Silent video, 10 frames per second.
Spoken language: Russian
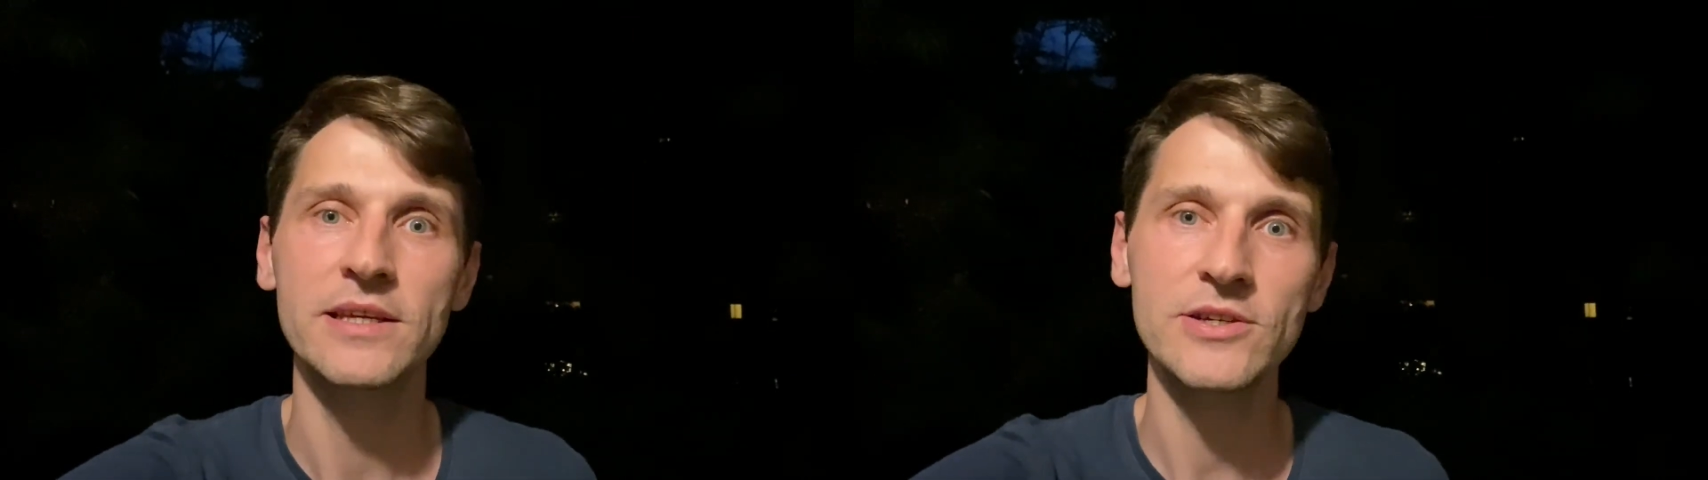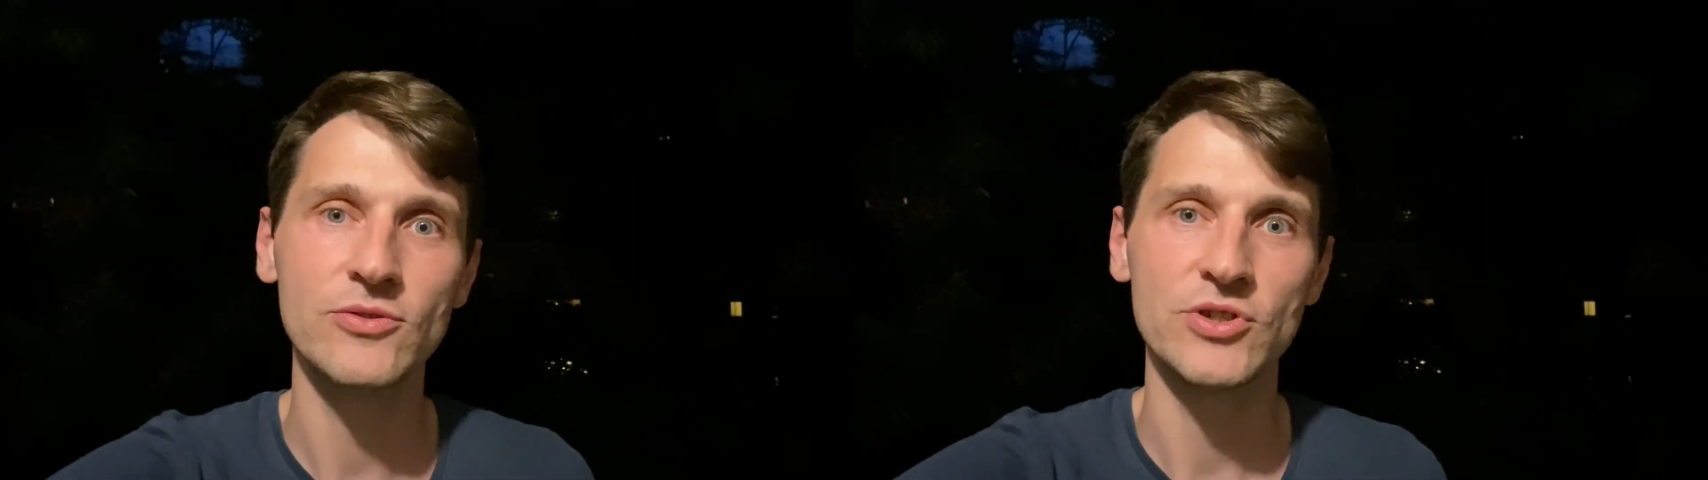
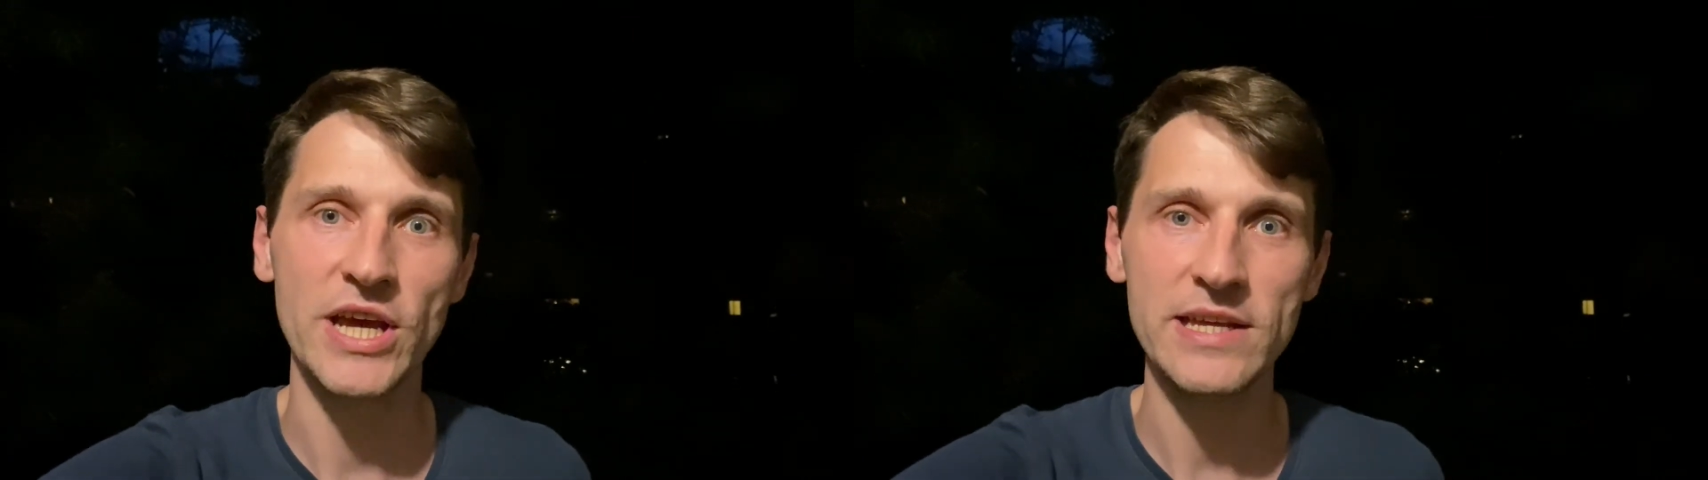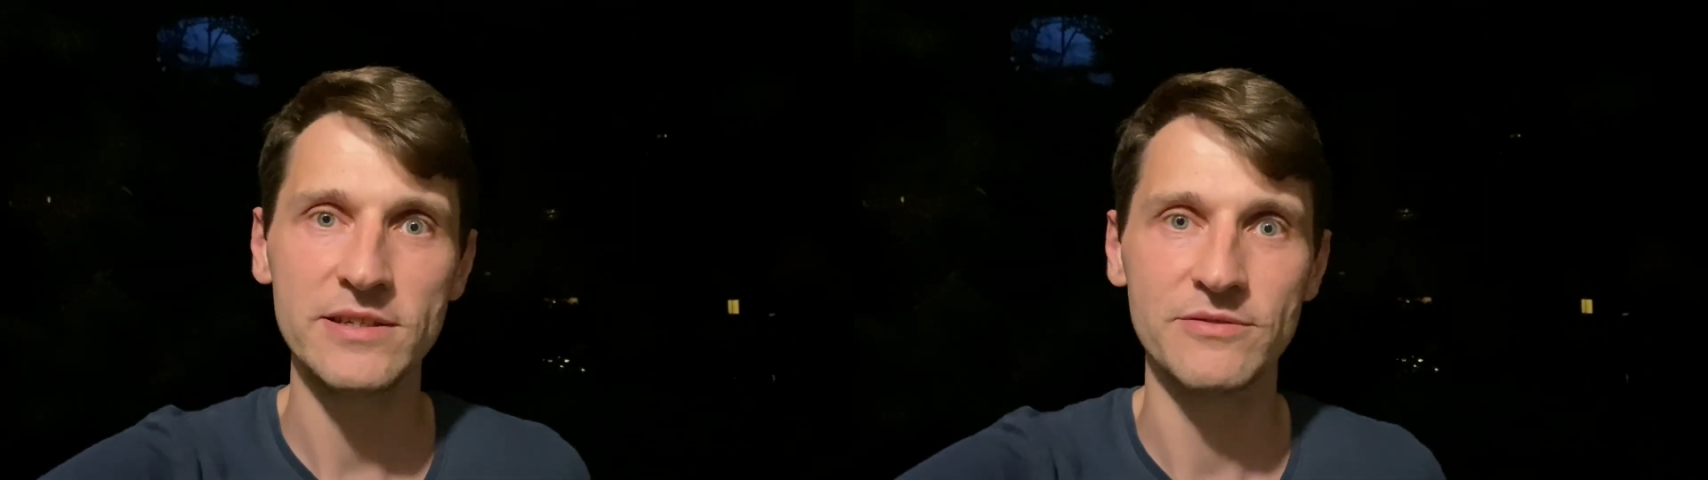и изучайте
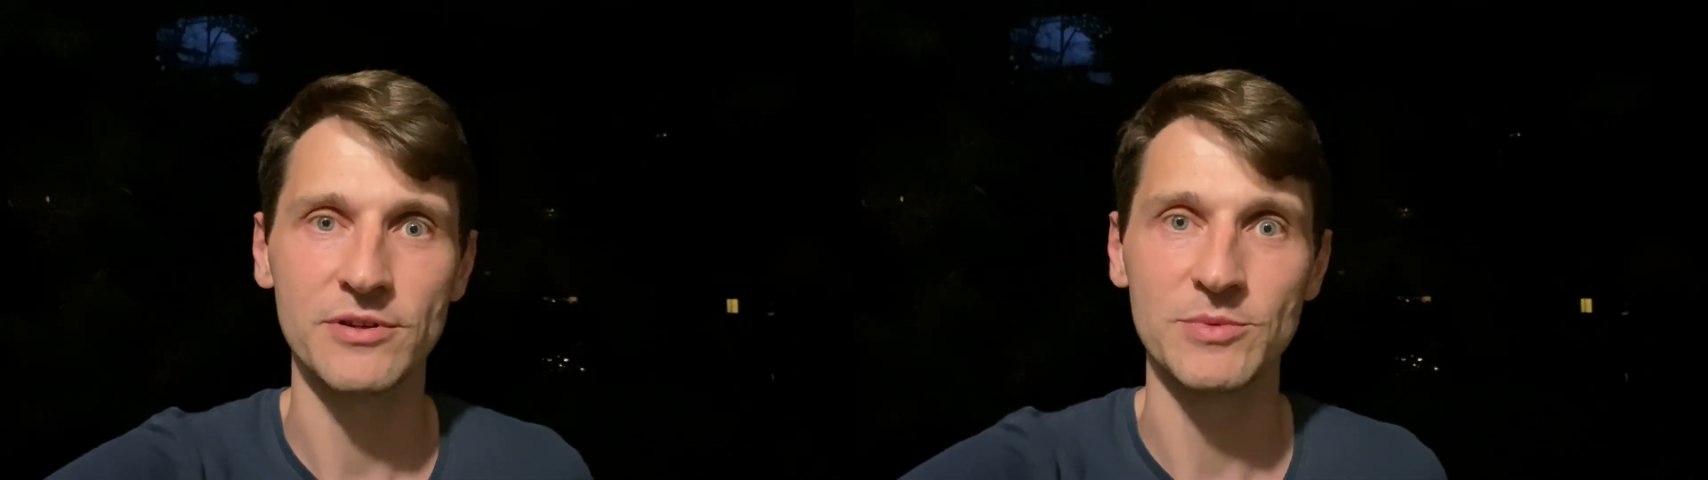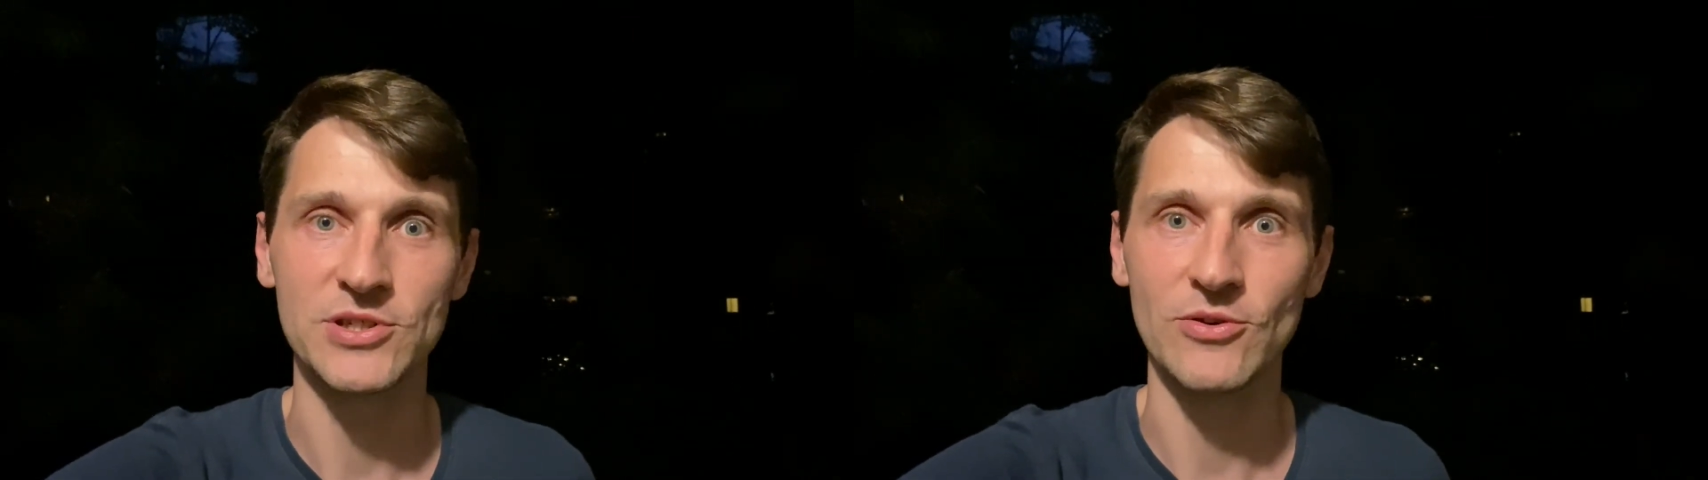изучайте
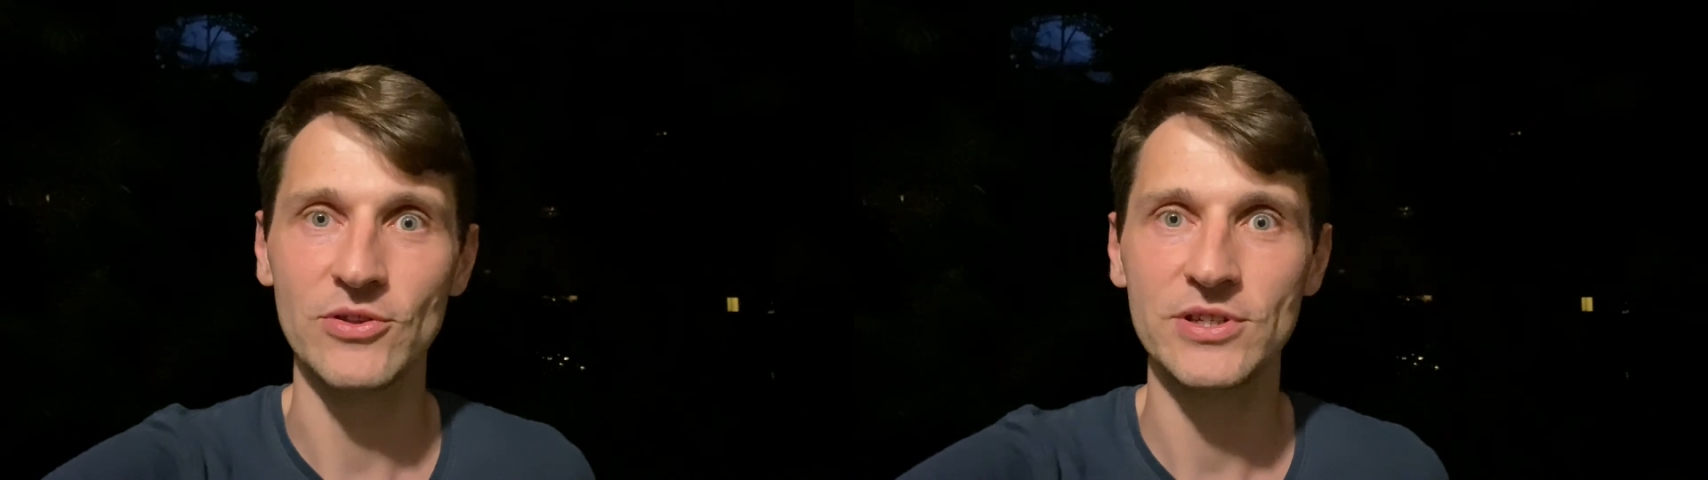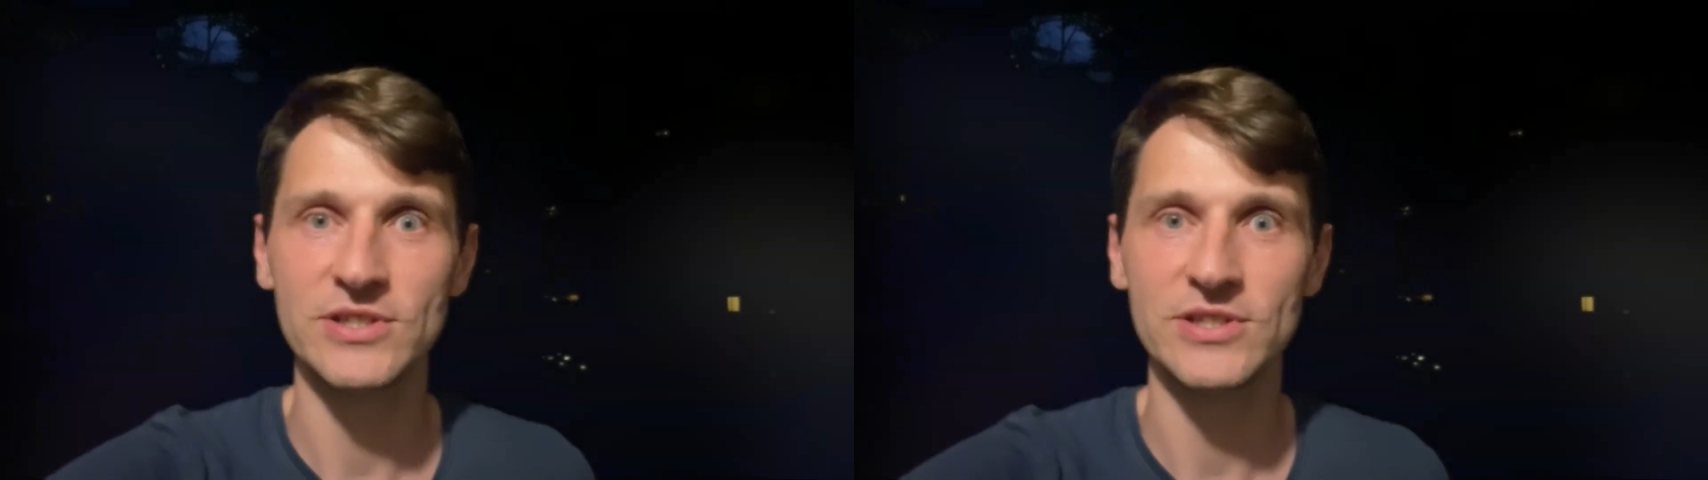информационный